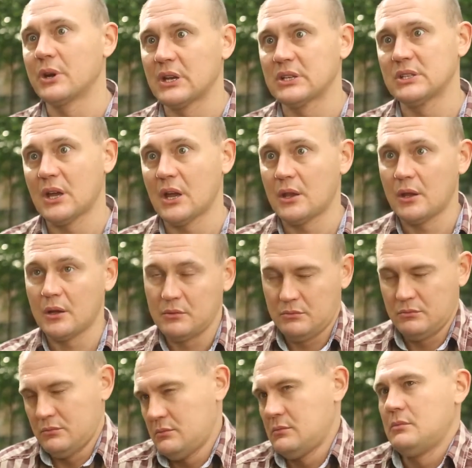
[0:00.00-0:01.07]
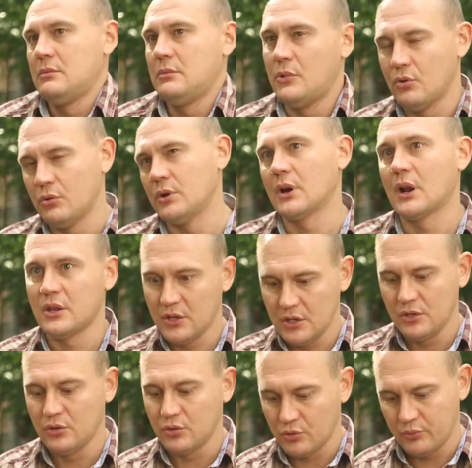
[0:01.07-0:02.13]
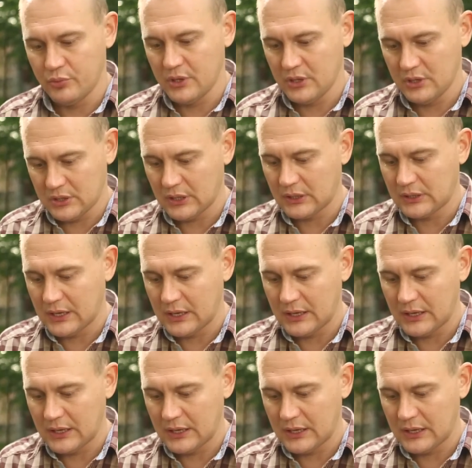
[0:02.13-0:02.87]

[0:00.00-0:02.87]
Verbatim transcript: мироздания. Не укради, не убей и так